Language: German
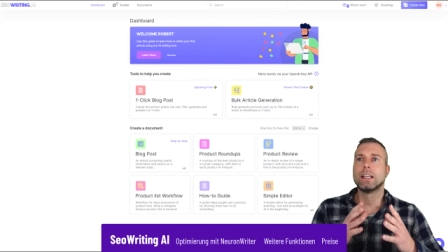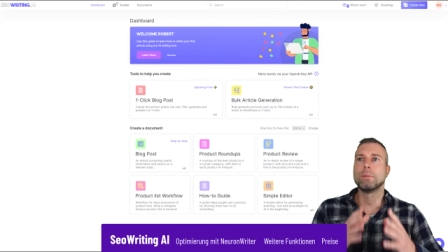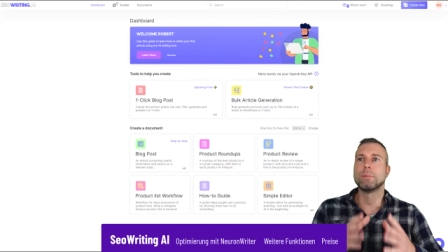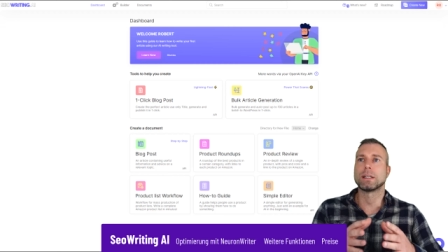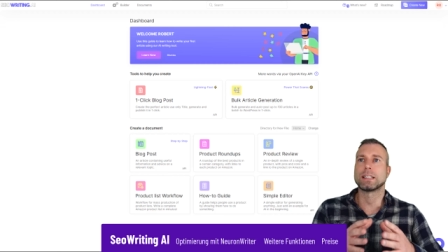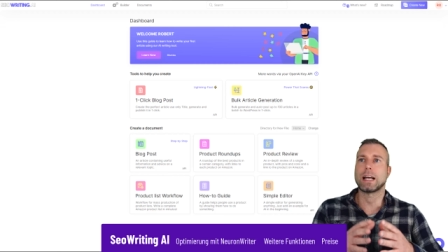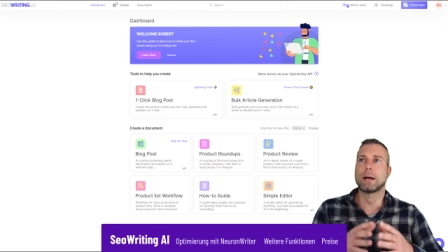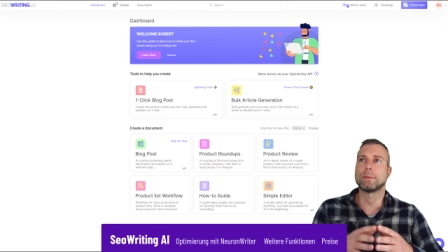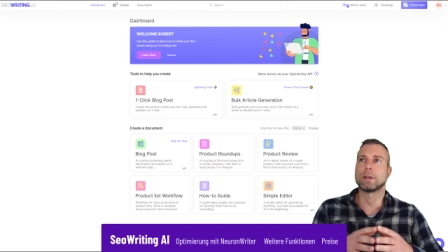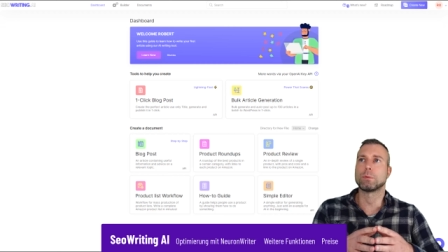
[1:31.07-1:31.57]
die
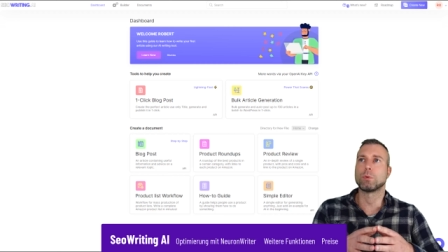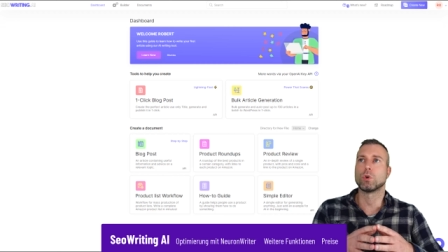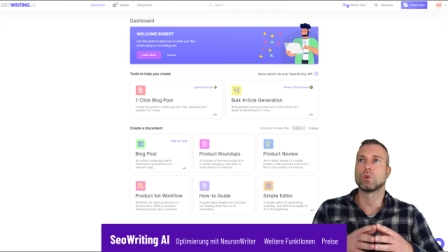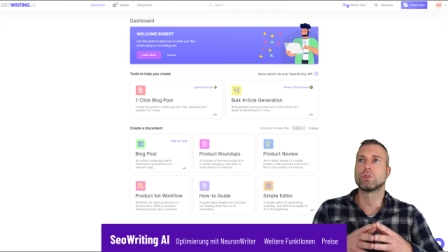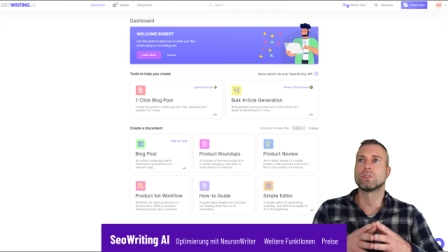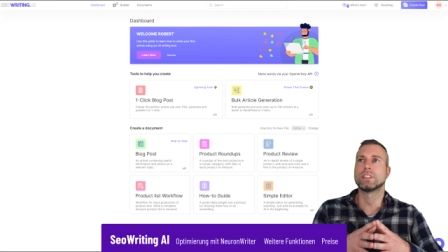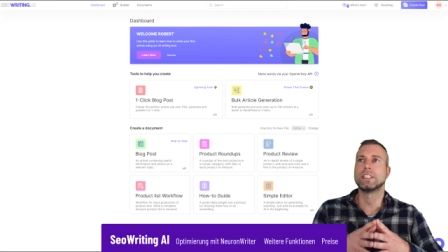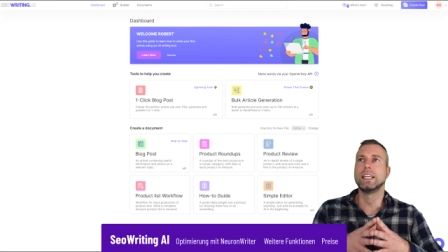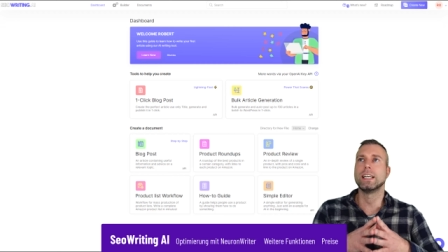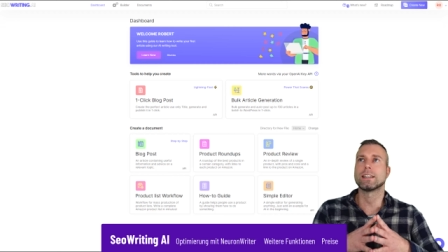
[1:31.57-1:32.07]
man damit
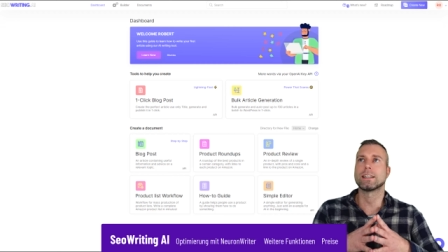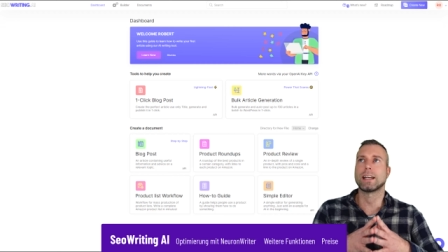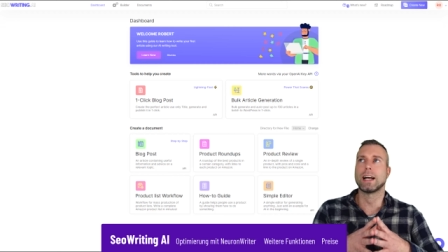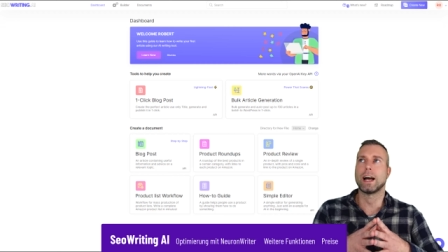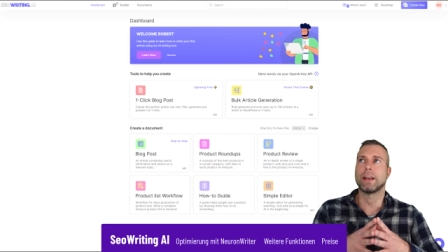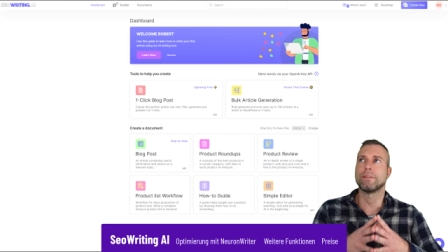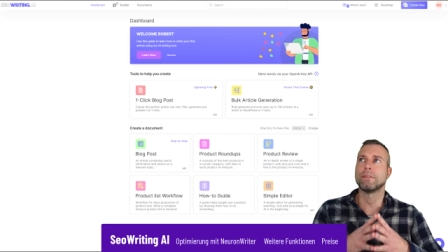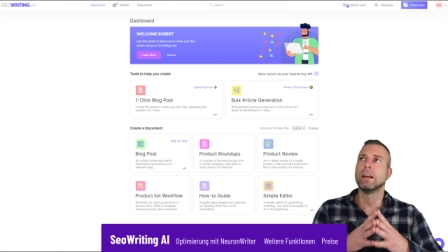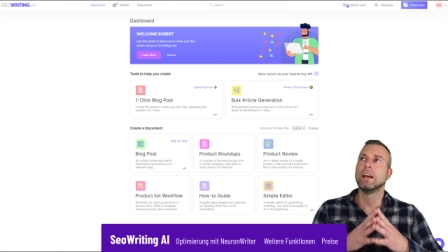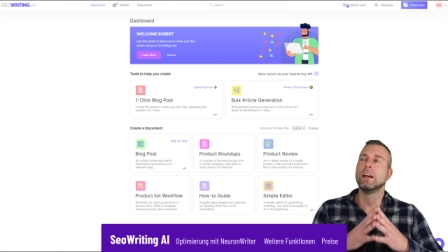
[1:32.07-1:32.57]
produzieren
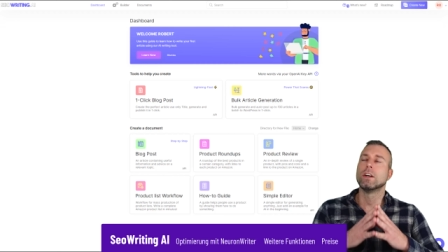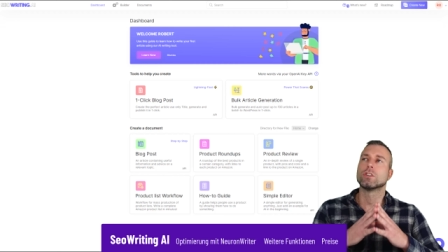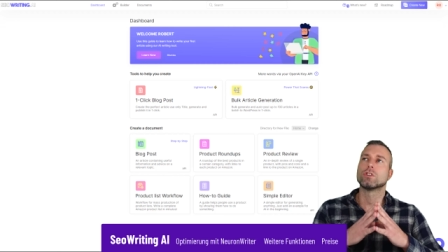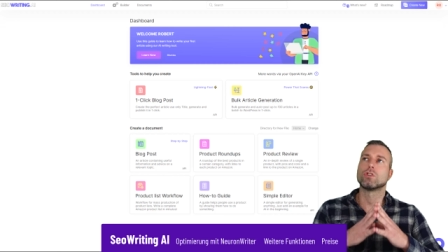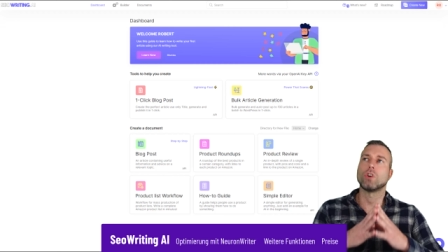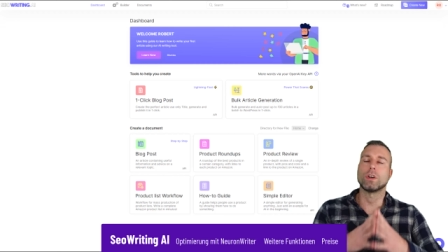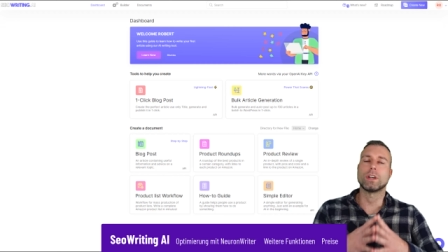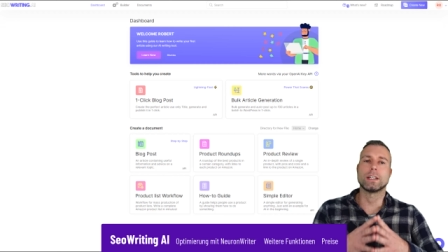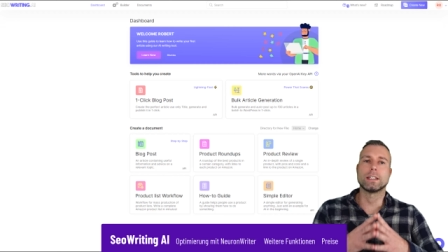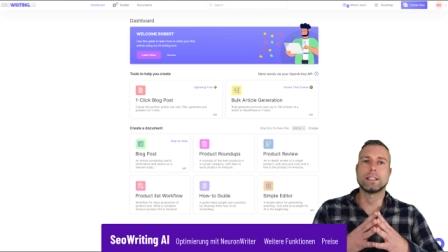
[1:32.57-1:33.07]
kann,
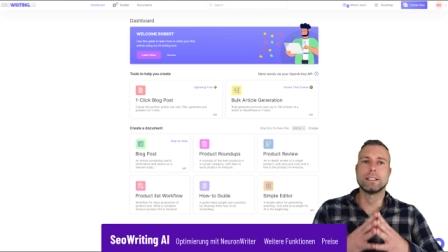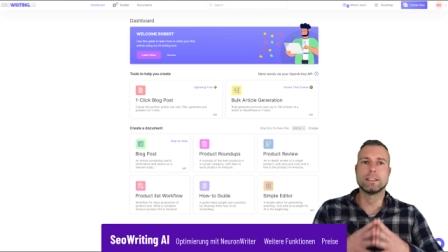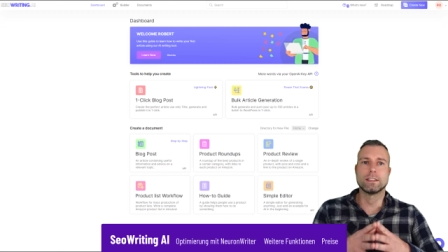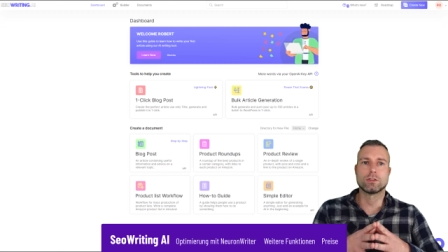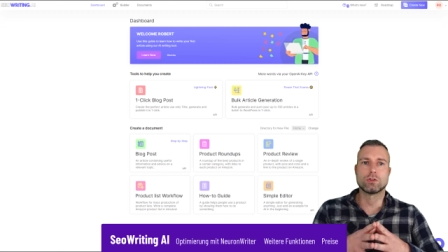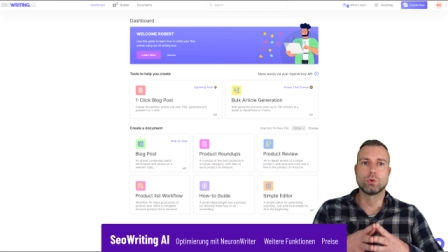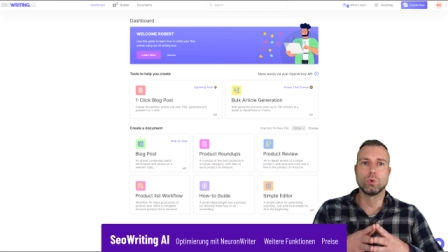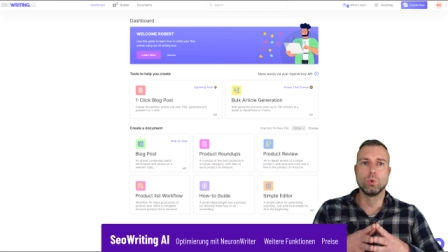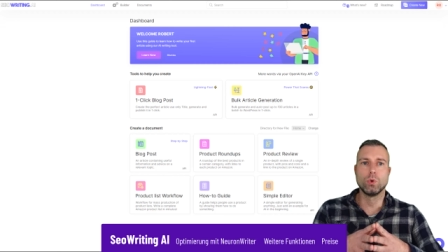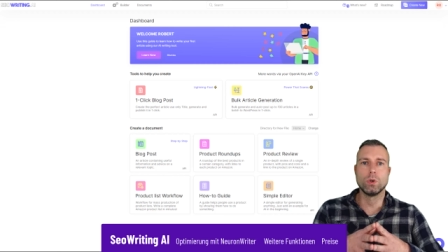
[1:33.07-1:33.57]
sondern
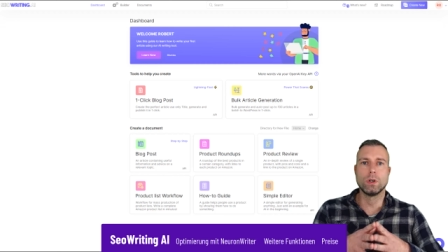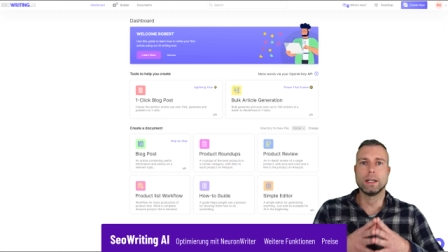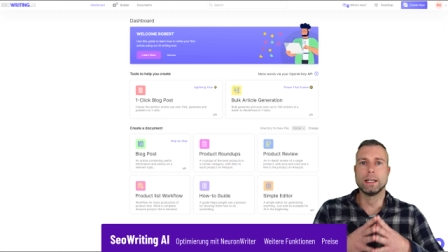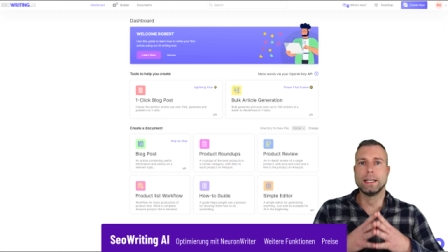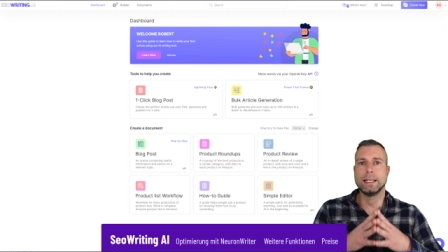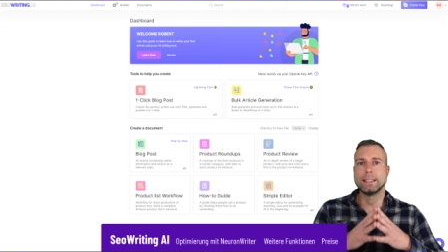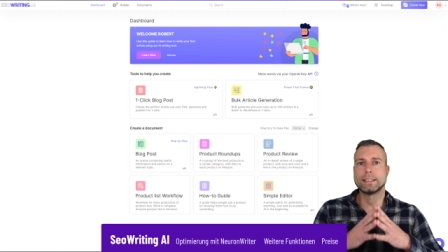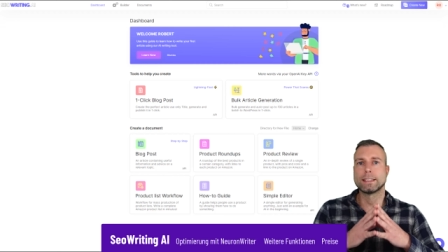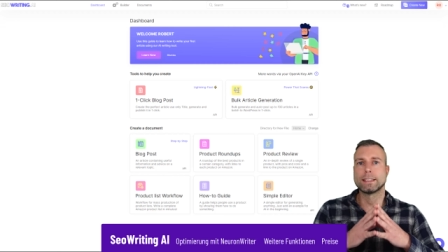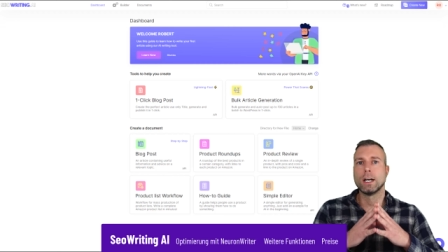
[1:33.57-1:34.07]
dieses Tool
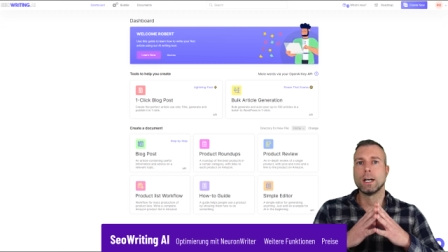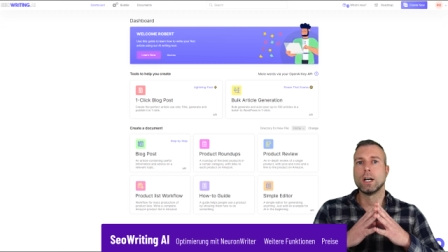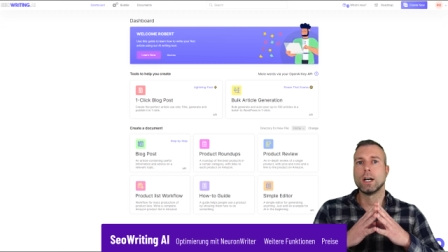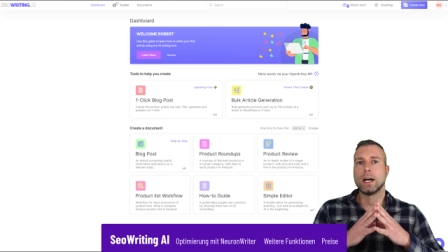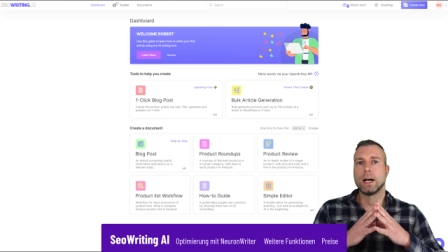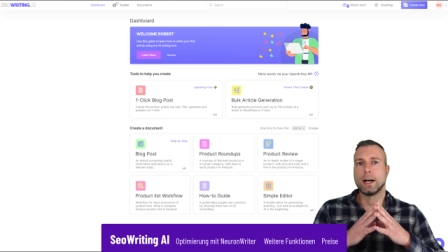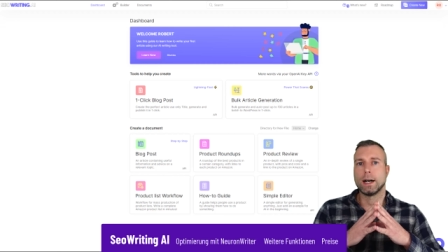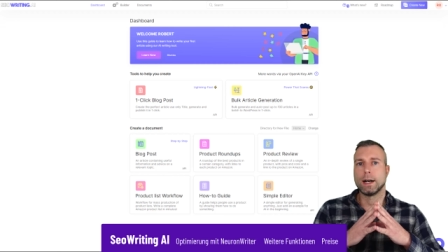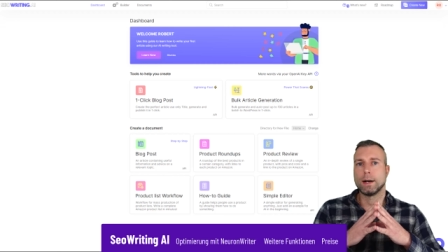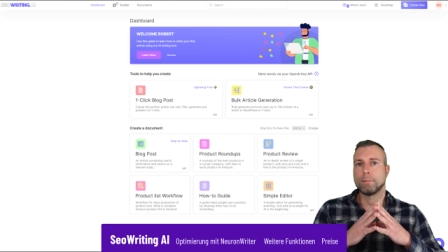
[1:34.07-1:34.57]
ist
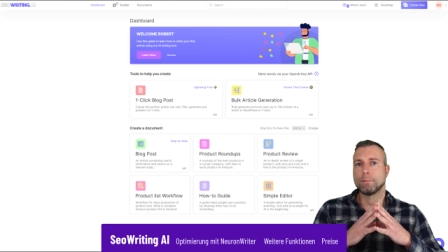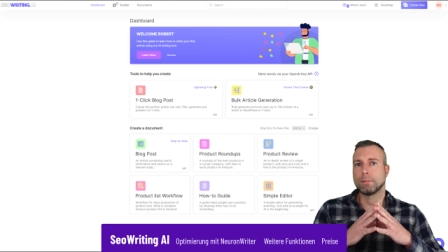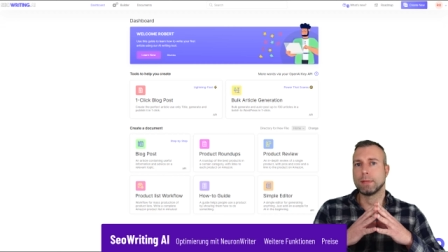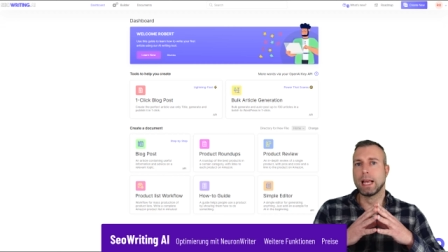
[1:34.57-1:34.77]
ähm,